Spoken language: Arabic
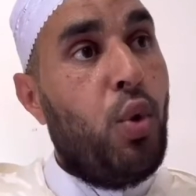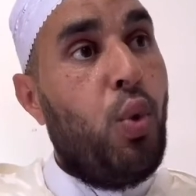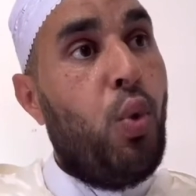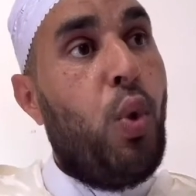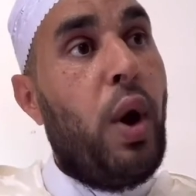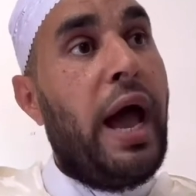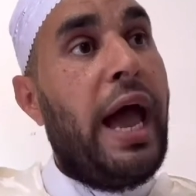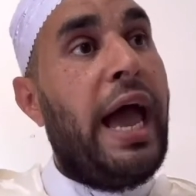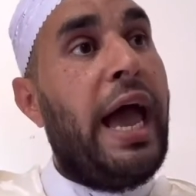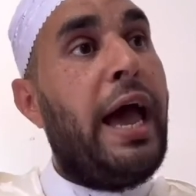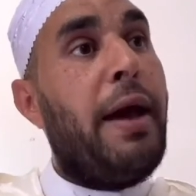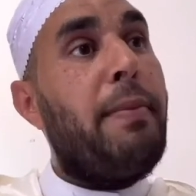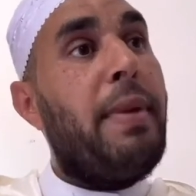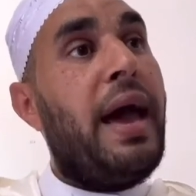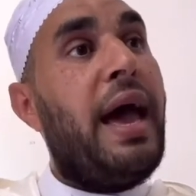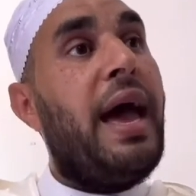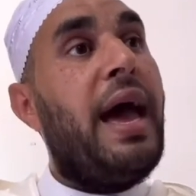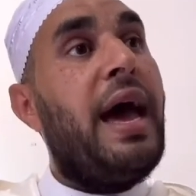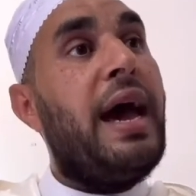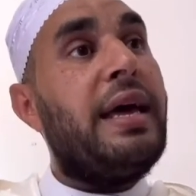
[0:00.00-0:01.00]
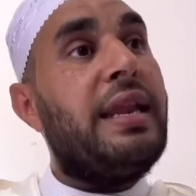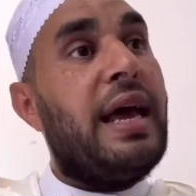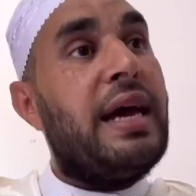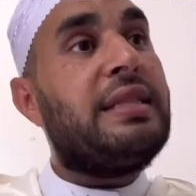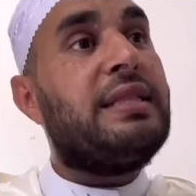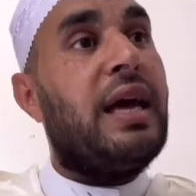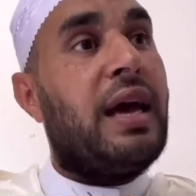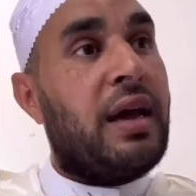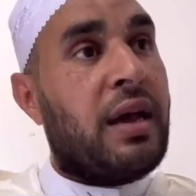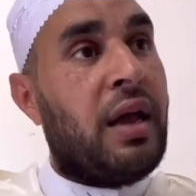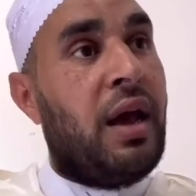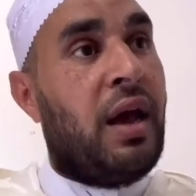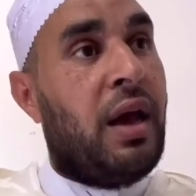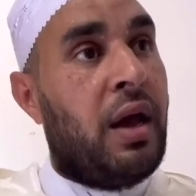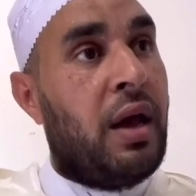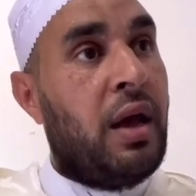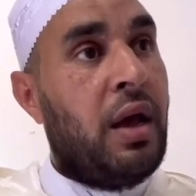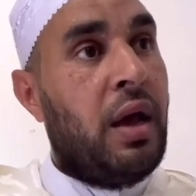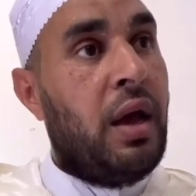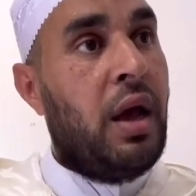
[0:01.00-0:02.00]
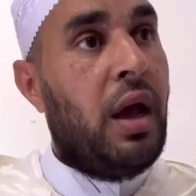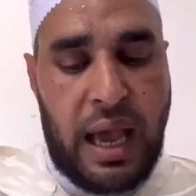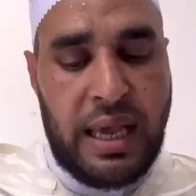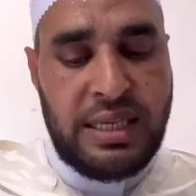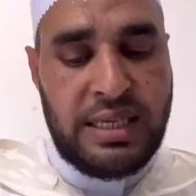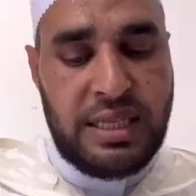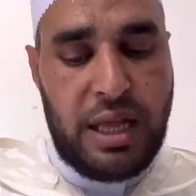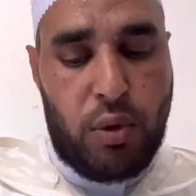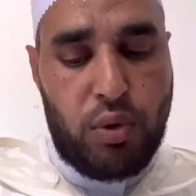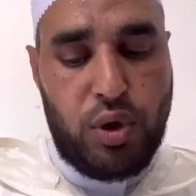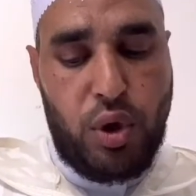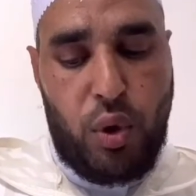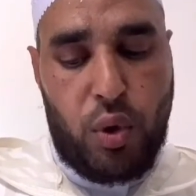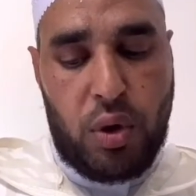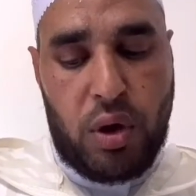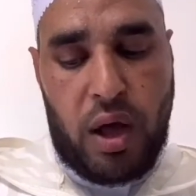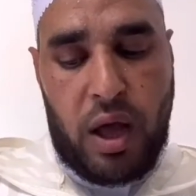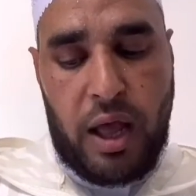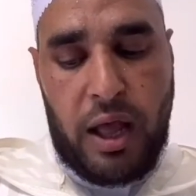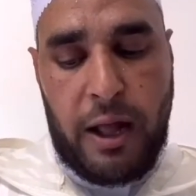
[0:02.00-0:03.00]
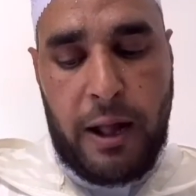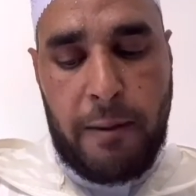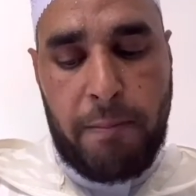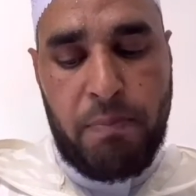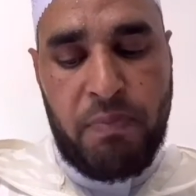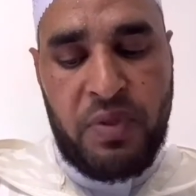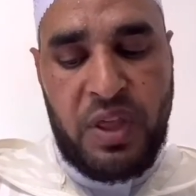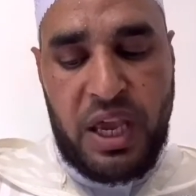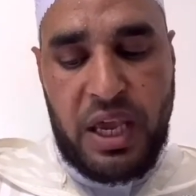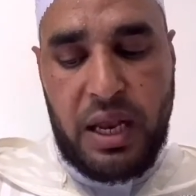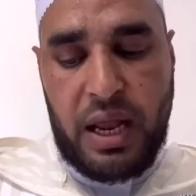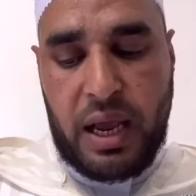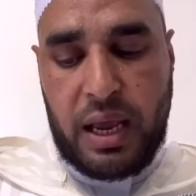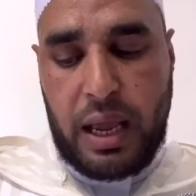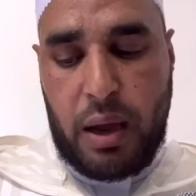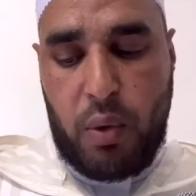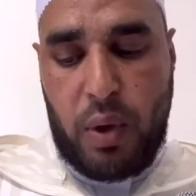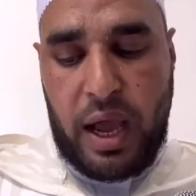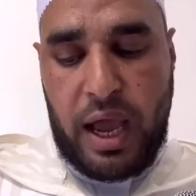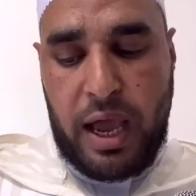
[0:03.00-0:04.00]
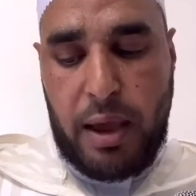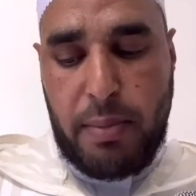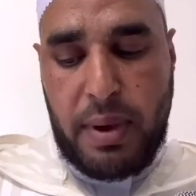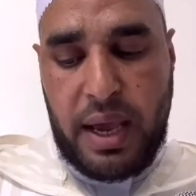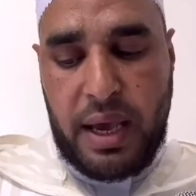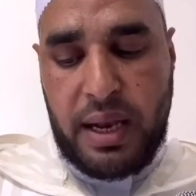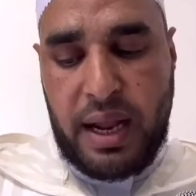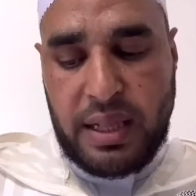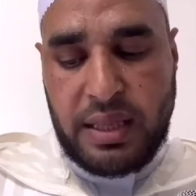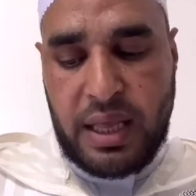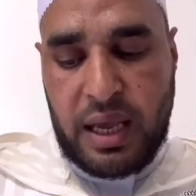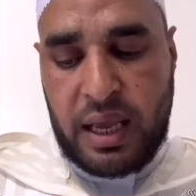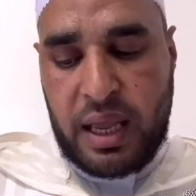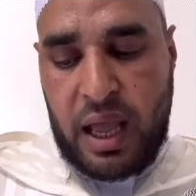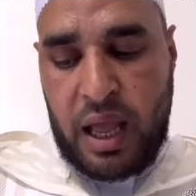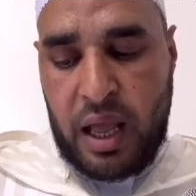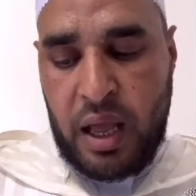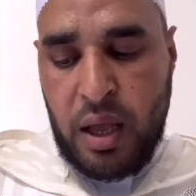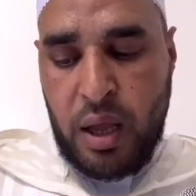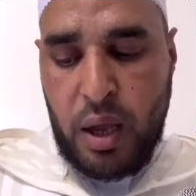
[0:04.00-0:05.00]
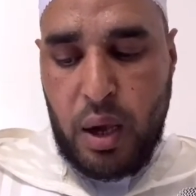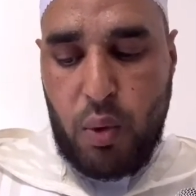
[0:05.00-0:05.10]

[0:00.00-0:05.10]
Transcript: وأمانتك أستودع الله دينك وأمانتك